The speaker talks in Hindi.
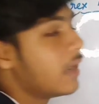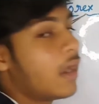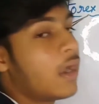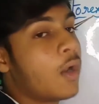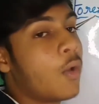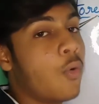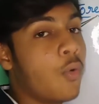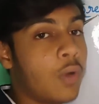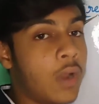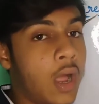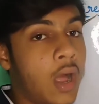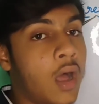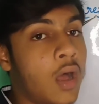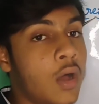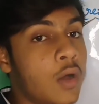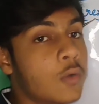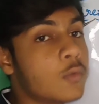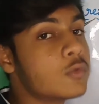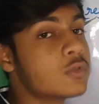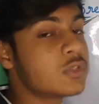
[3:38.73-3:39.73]
एन आर होगा
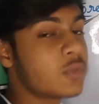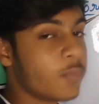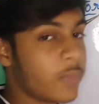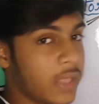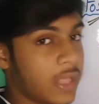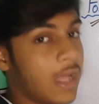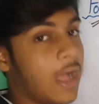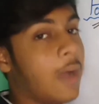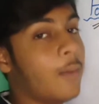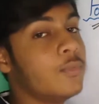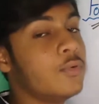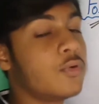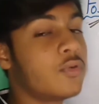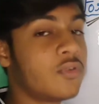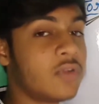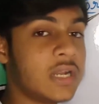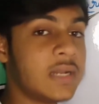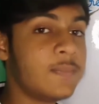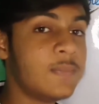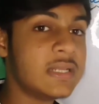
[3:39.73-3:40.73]
उसमें आप
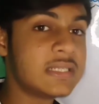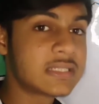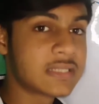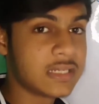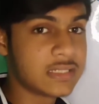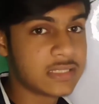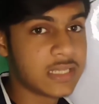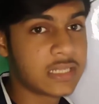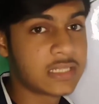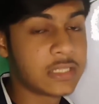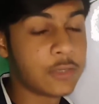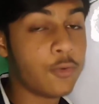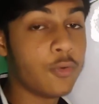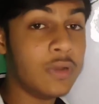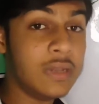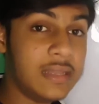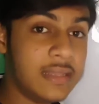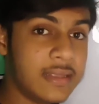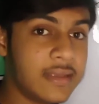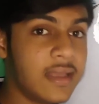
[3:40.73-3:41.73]
लोग ट्रेड प्लेस कर सकते हो
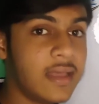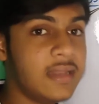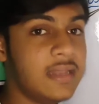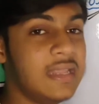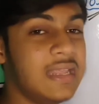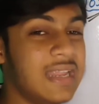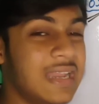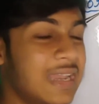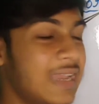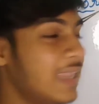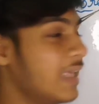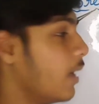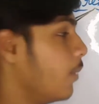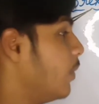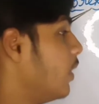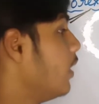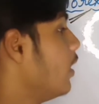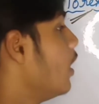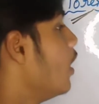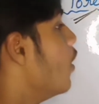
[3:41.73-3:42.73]
लीगली इंडिया
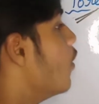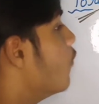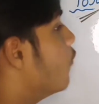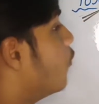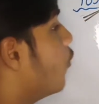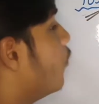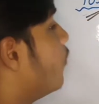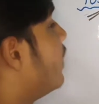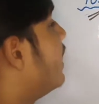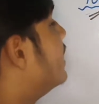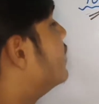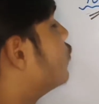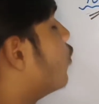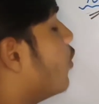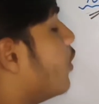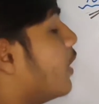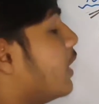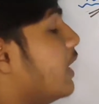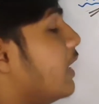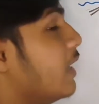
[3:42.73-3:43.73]
में वो भी
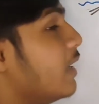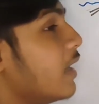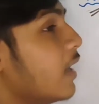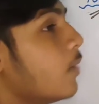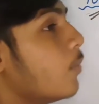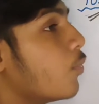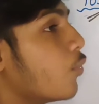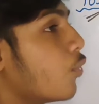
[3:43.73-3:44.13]
जो इंडियन